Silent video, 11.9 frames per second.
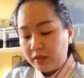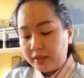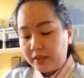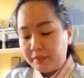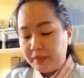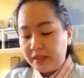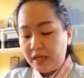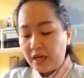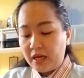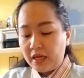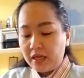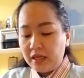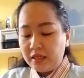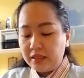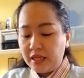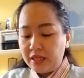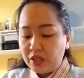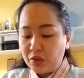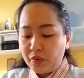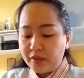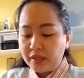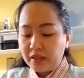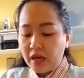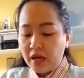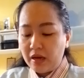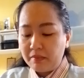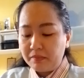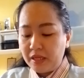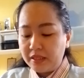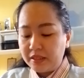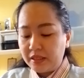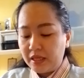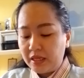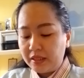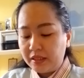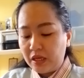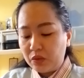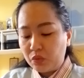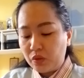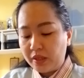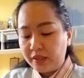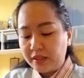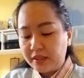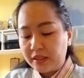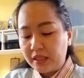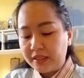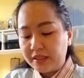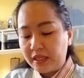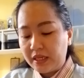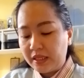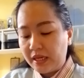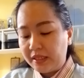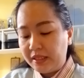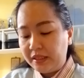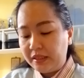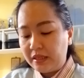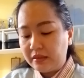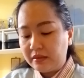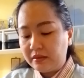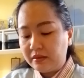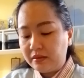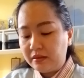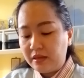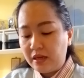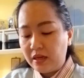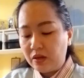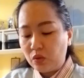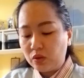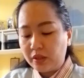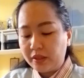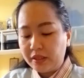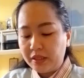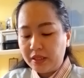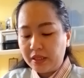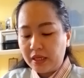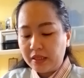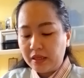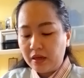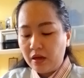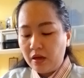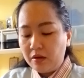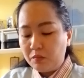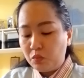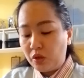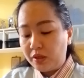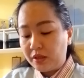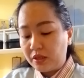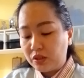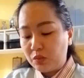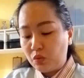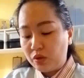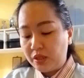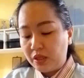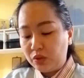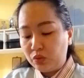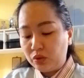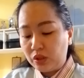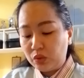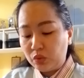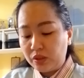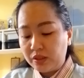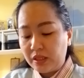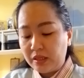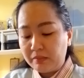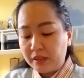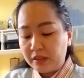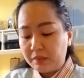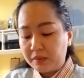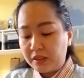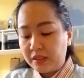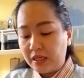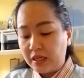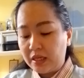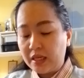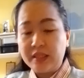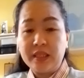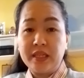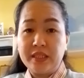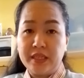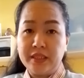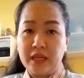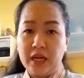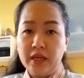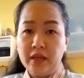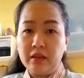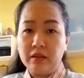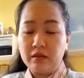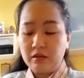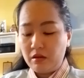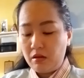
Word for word: Selebihnya dari riwayat Ahab dan segala yang dilakukannya serta istana gading dan segala kota yang didirikannya. Bukankah semuanya itu tertulis dalam kitab sejarah raja-raja Israel?